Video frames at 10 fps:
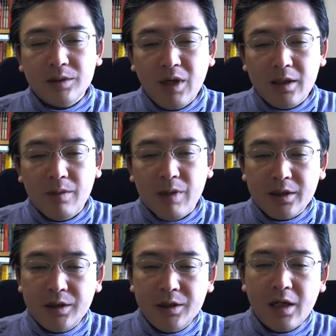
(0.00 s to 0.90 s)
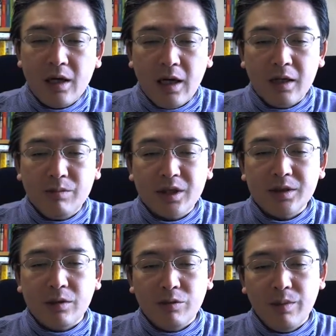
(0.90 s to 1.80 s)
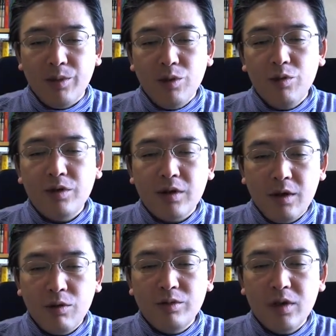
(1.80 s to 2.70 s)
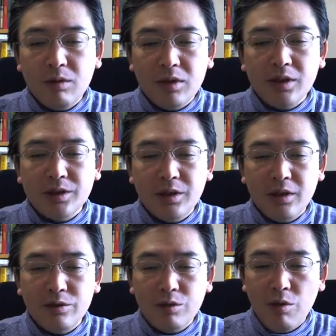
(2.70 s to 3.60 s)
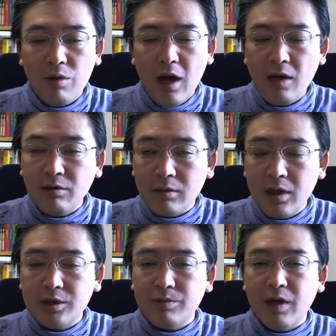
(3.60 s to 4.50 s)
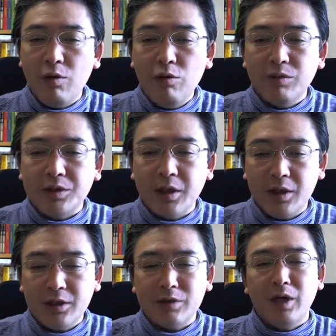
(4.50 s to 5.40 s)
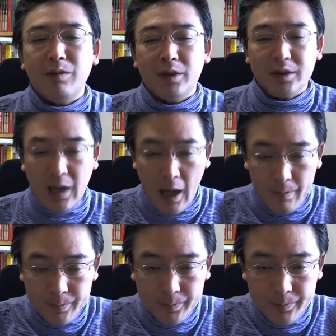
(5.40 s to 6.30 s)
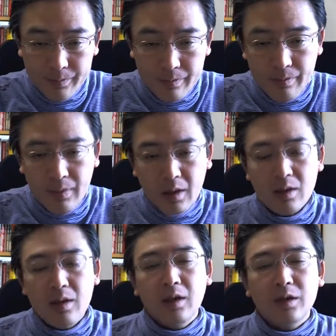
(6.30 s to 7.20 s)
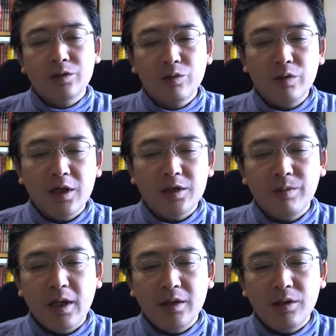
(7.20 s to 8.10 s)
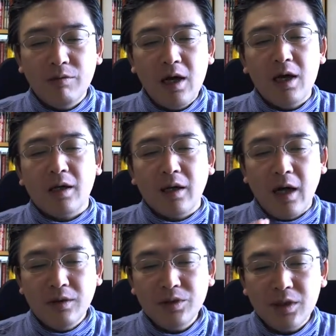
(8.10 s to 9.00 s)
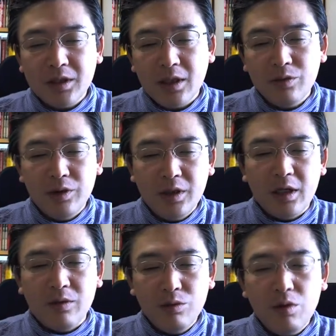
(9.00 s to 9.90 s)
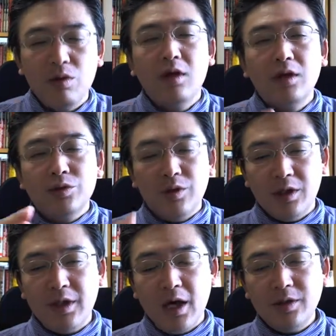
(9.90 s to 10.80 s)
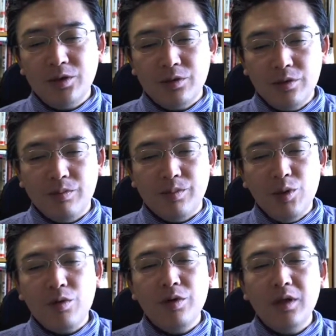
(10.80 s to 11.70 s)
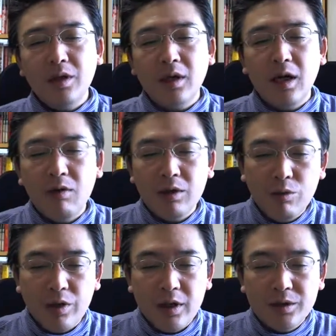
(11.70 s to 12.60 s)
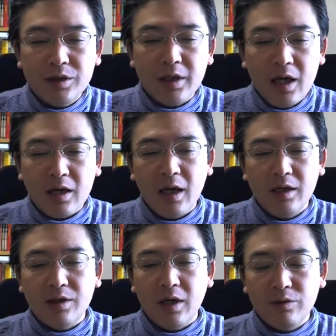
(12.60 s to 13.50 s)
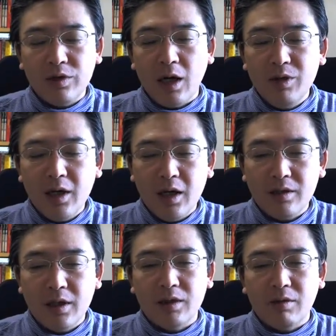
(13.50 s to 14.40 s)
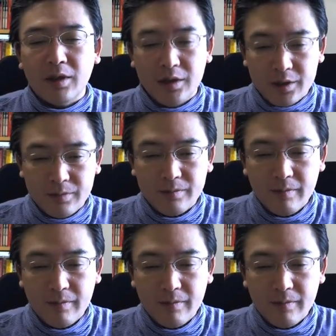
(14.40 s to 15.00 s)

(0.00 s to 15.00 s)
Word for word: まで待ち時間がありましたので、病院内をブラブラしていると、ある掲示板を見つけてしまいました。その掲示板には、患者さんの意見と、それに対する病院側の返事が書いてある紙が貼ってあったわけです。